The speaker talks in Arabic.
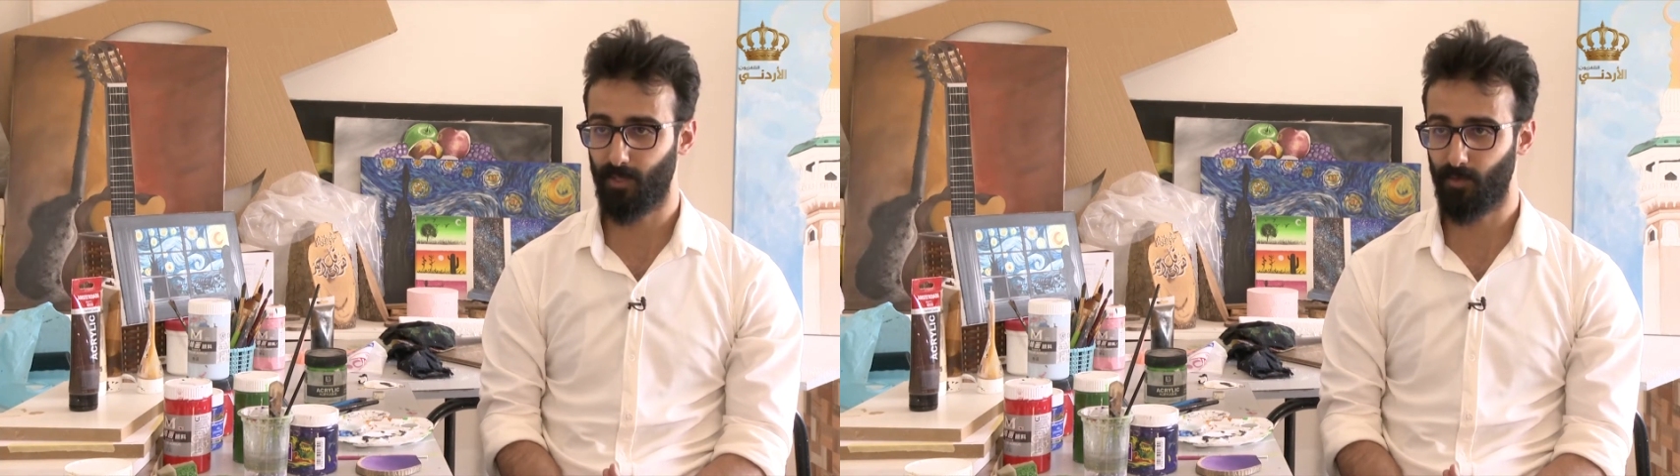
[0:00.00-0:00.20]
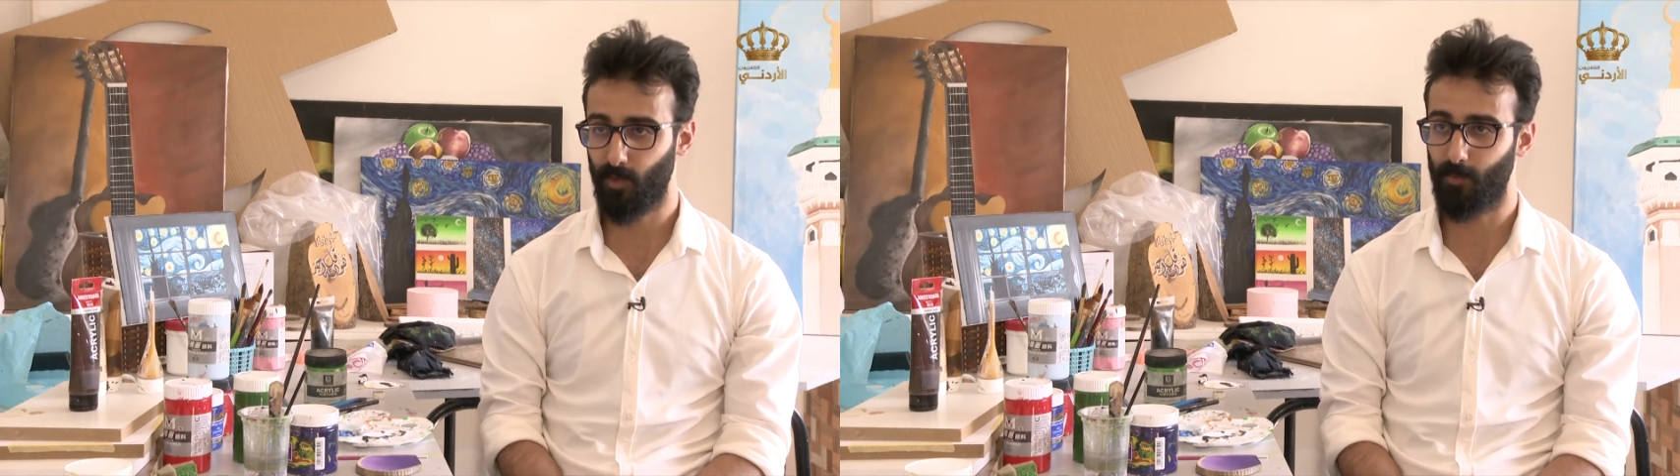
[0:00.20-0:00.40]

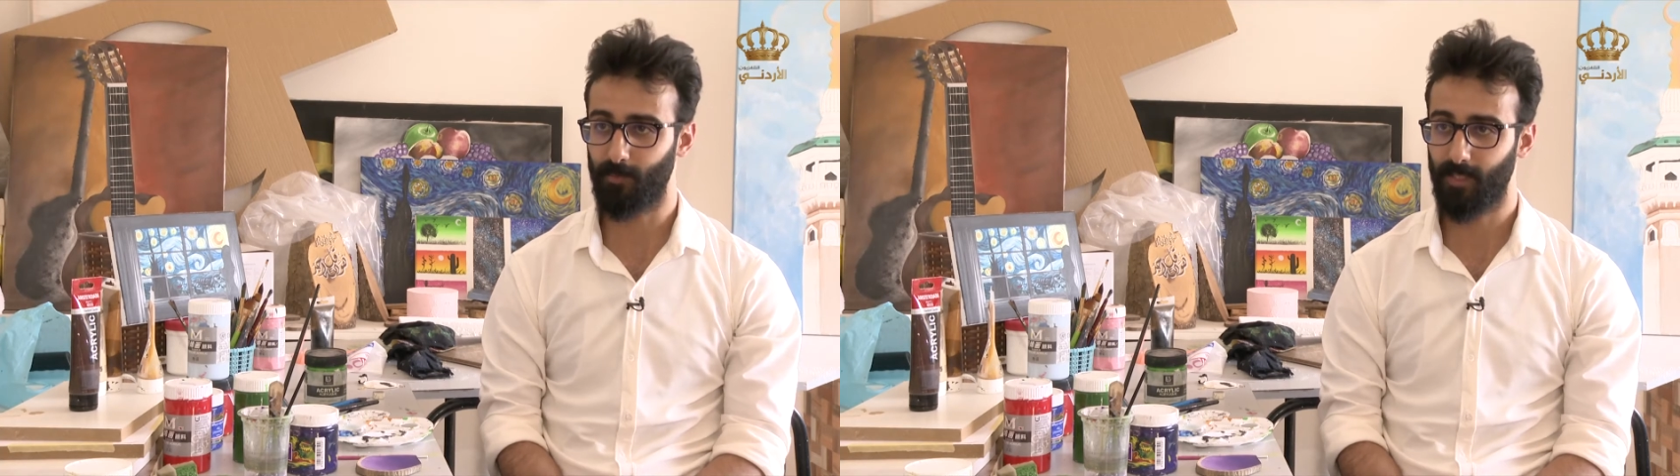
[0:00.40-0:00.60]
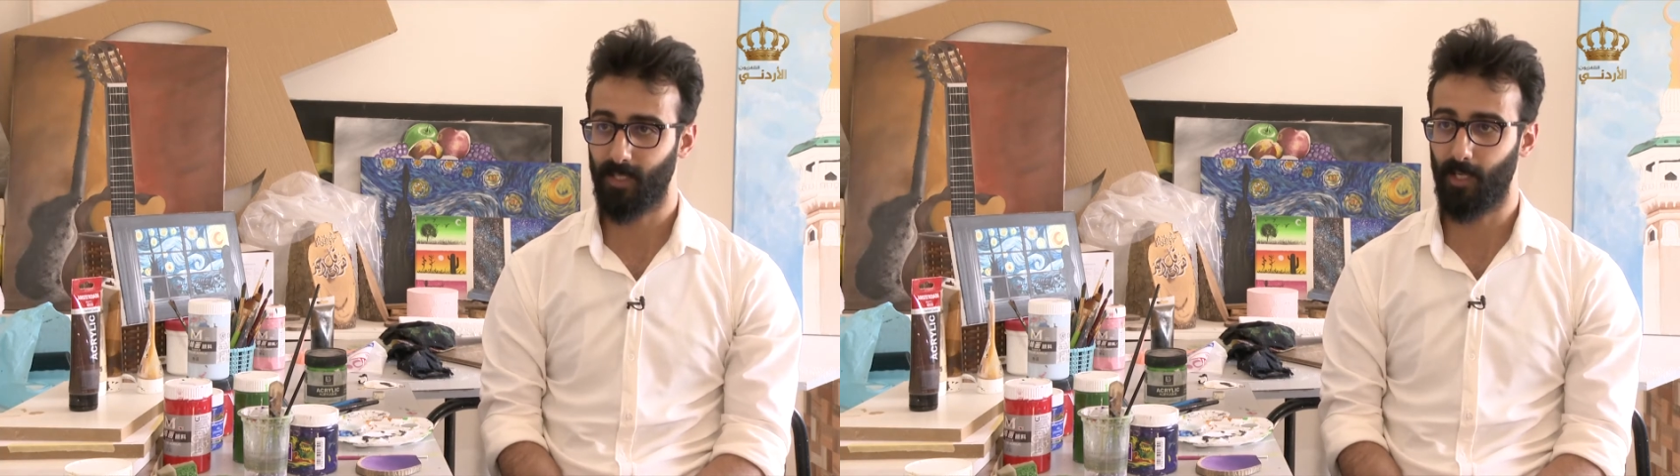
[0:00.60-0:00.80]
فيهم
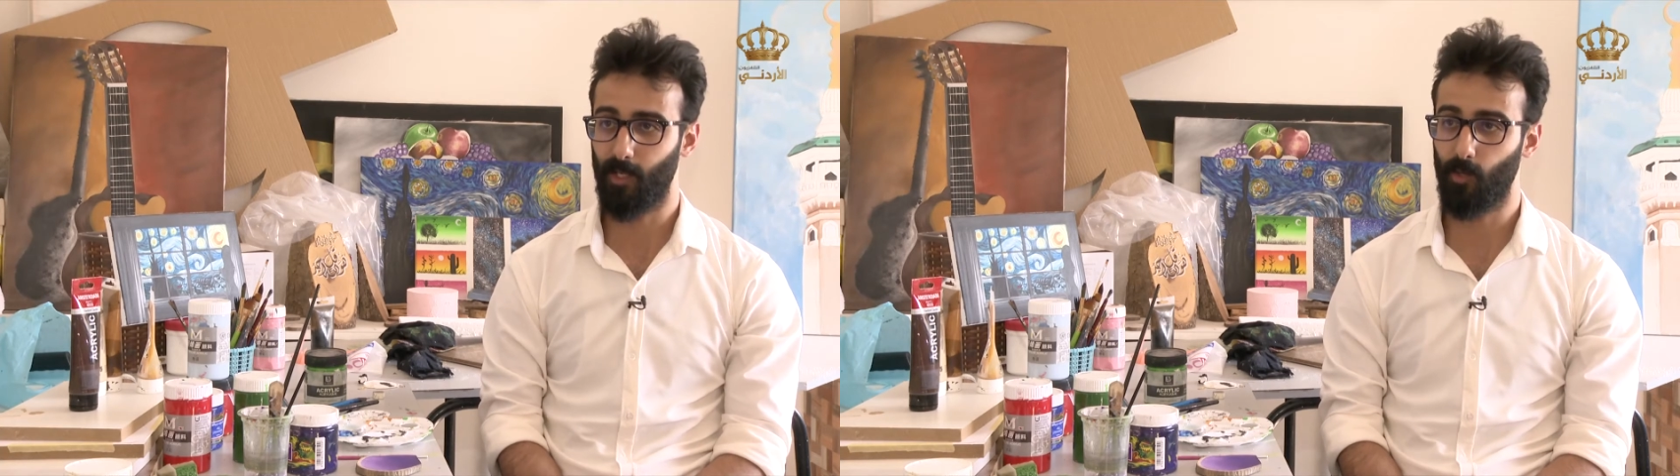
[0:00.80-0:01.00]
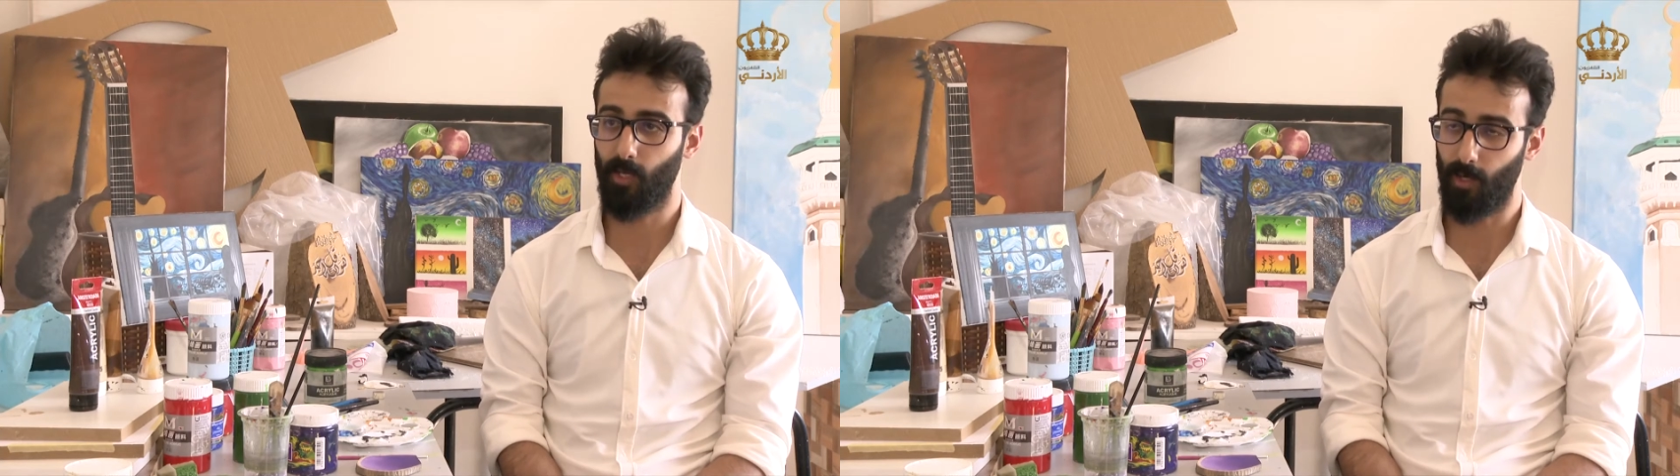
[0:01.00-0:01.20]
اللي
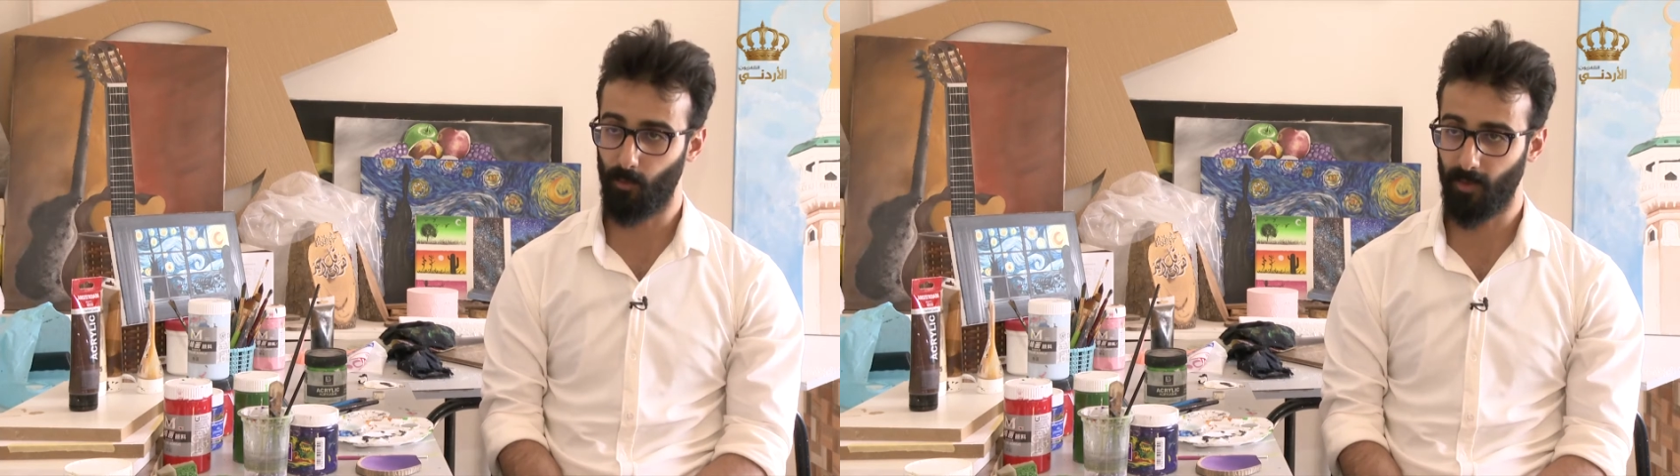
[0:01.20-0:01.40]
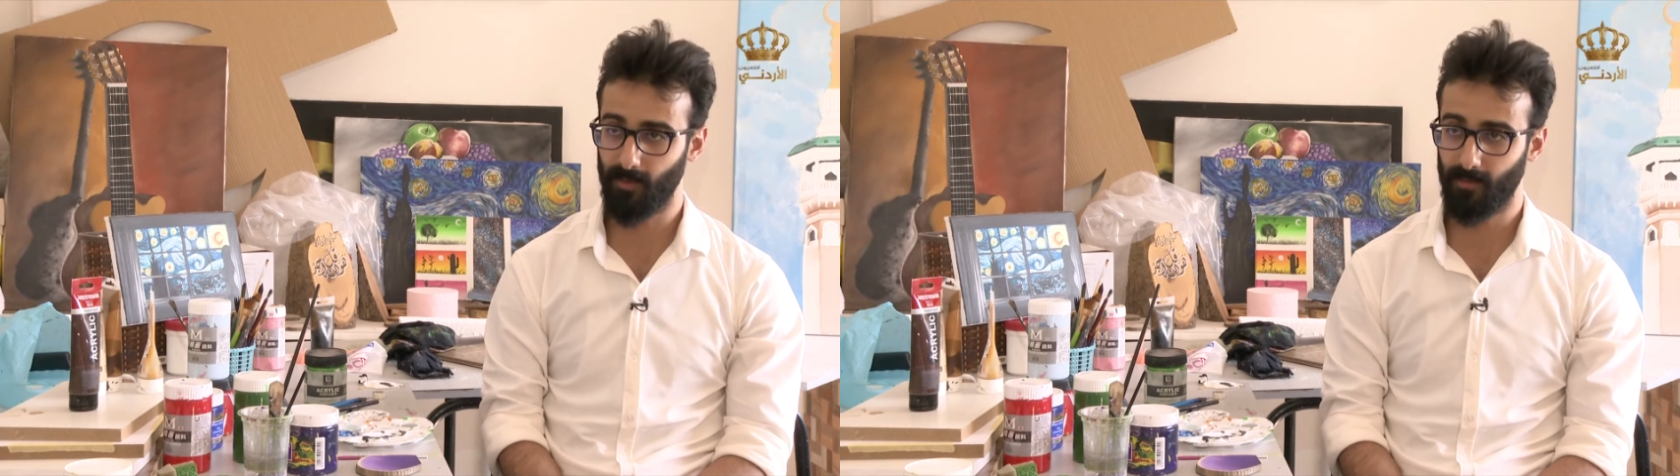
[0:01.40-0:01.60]
هو
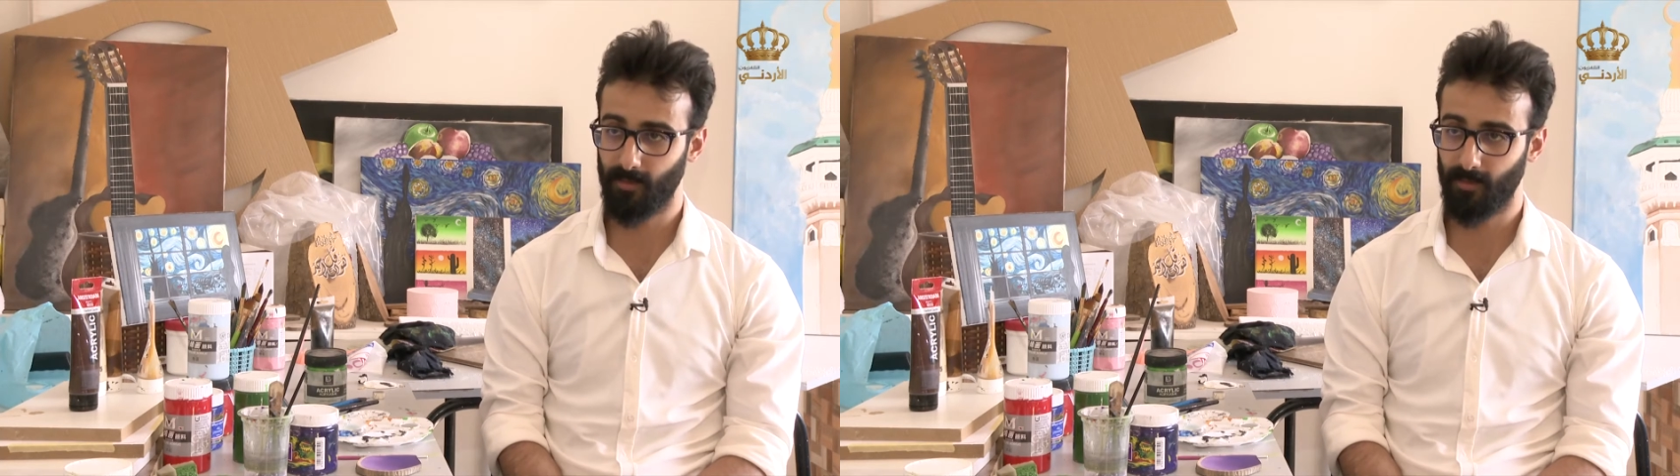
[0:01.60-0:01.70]
الالوان